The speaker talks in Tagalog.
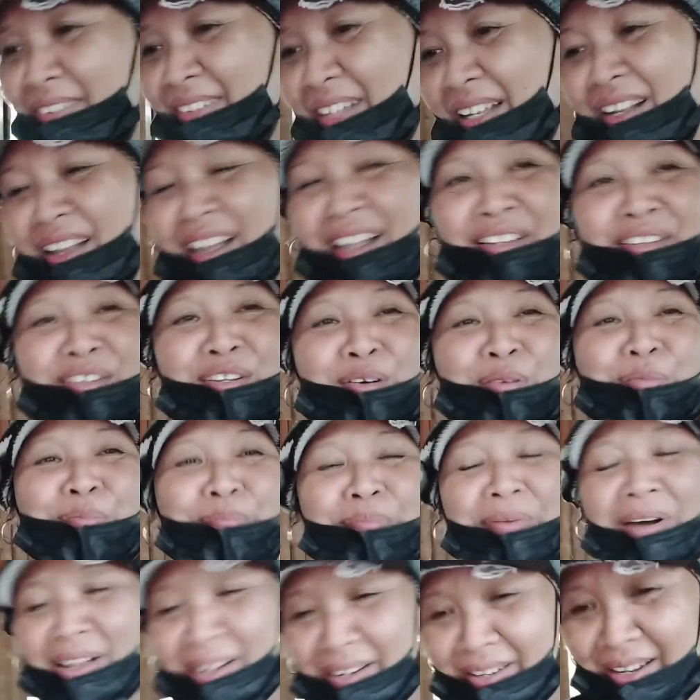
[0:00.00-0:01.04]
nag-anyong
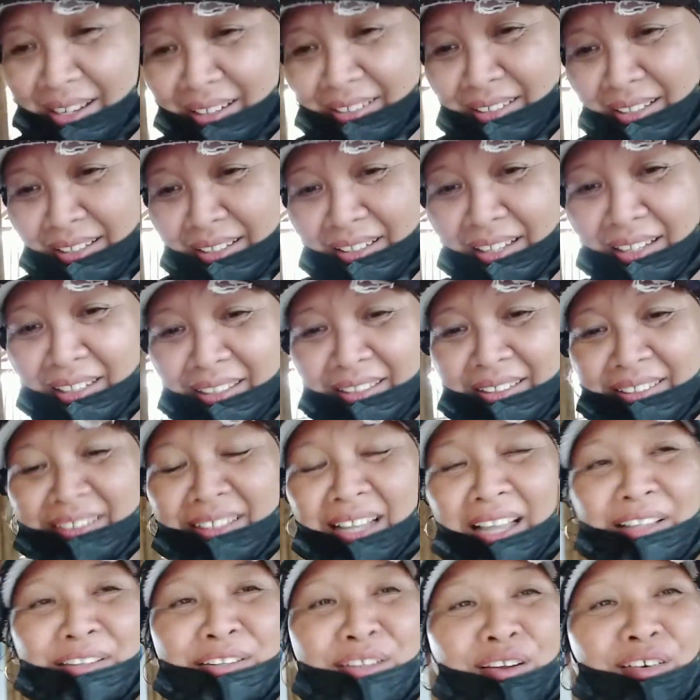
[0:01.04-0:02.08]
pa, nag,
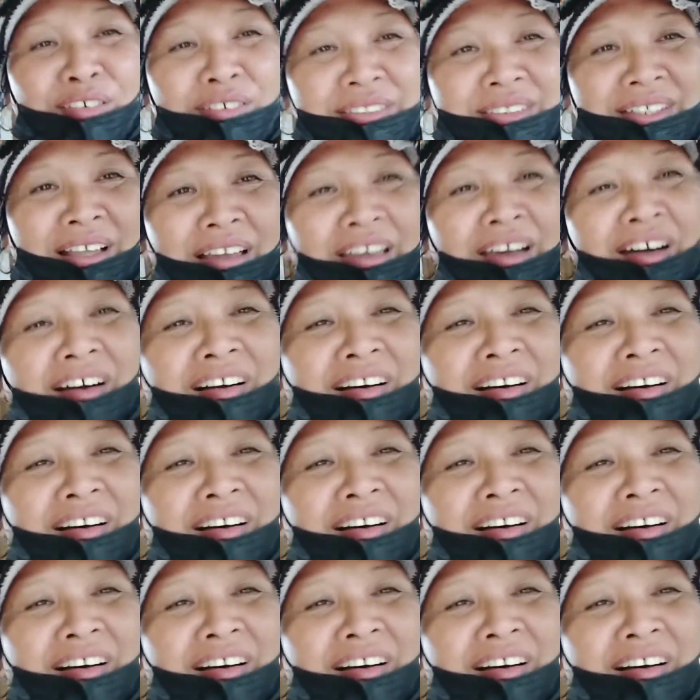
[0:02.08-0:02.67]
nag-anyong sa'yo.